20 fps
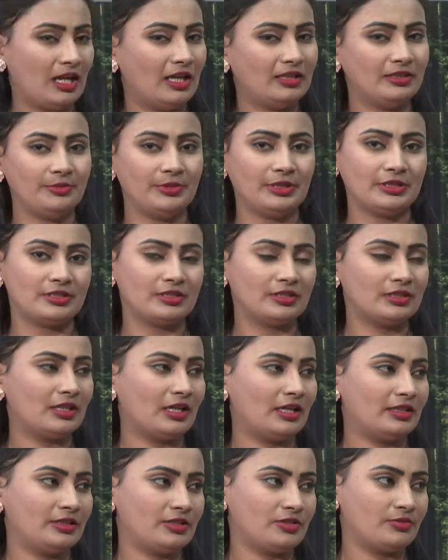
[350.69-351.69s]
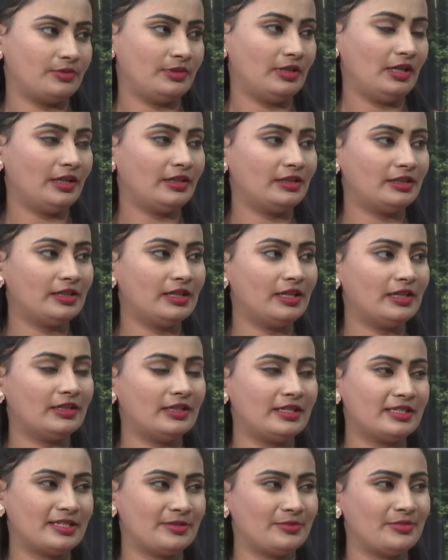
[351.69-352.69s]
అది మంచిది కాదు అశ్విని అంటిల్
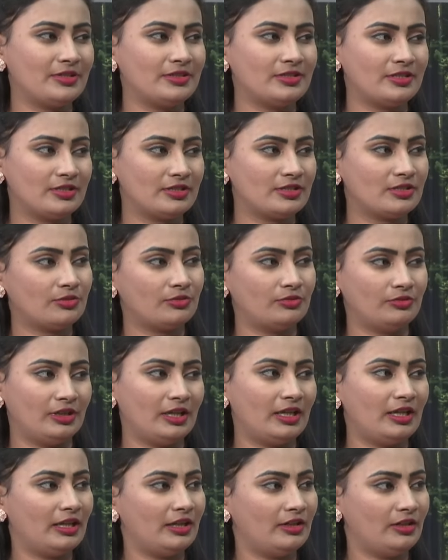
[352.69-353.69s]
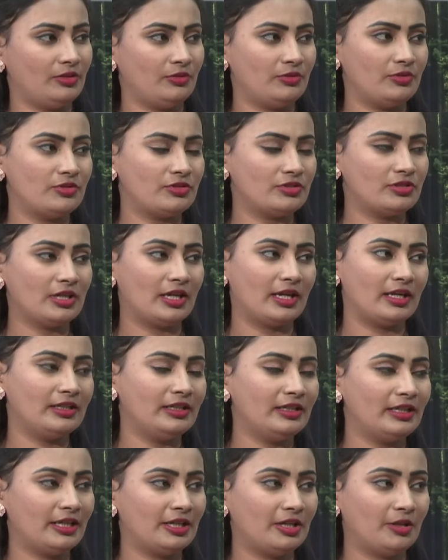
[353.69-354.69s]
అన్లెస్ ఎమర్జెన్సీ ఉంటే అలాంటివి యూజ్
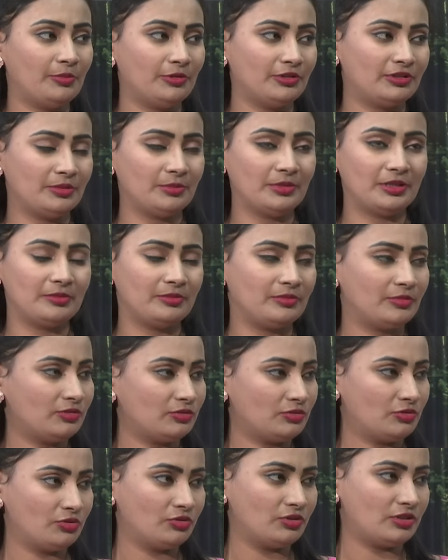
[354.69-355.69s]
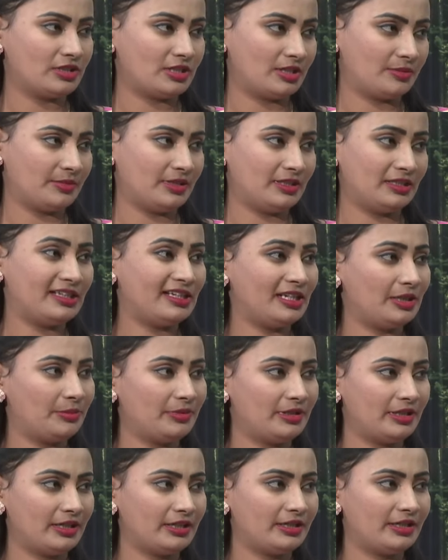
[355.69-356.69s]
చేయాలి లేకపోతే మనం చూపించాం కదా
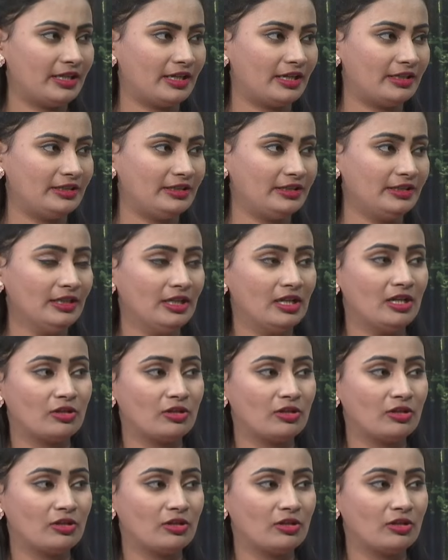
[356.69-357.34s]
లెమనేడ్ కానీ